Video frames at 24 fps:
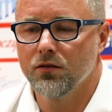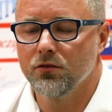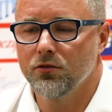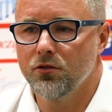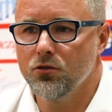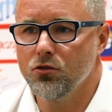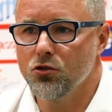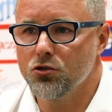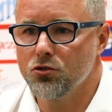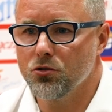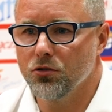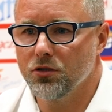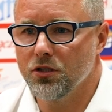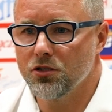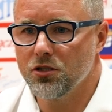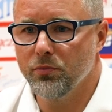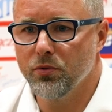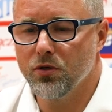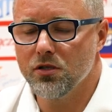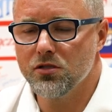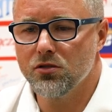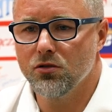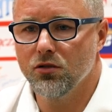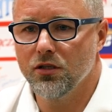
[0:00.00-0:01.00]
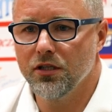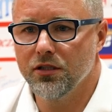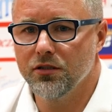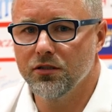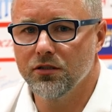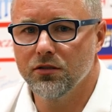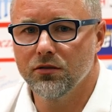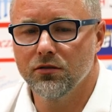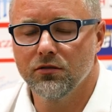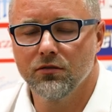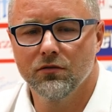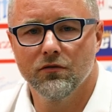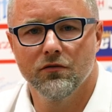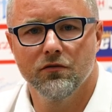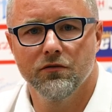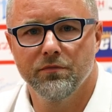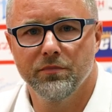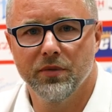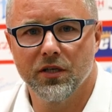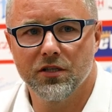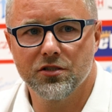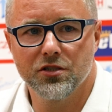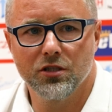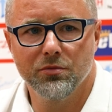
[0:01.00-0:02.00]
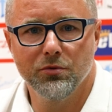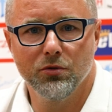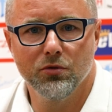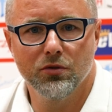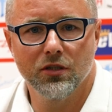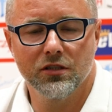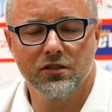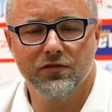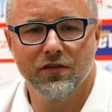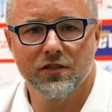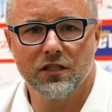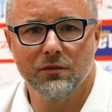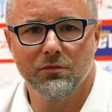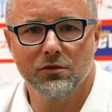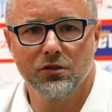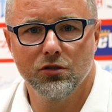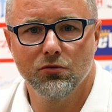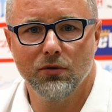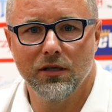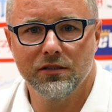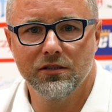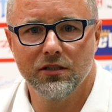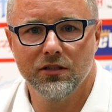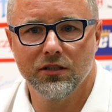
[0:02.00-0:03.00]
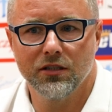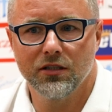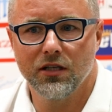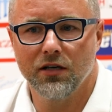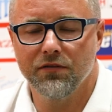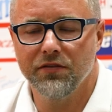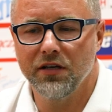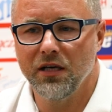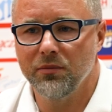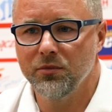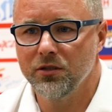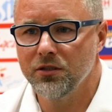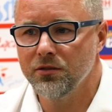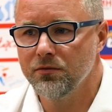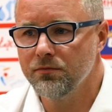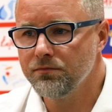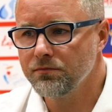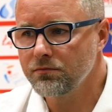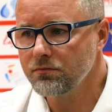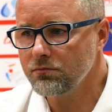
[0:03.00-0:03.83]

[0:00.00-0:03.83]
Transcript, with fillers: Tylko szkoda, że po raz kolejny w pierwszych minutach stwarzamy sytuację, nie trafiamy.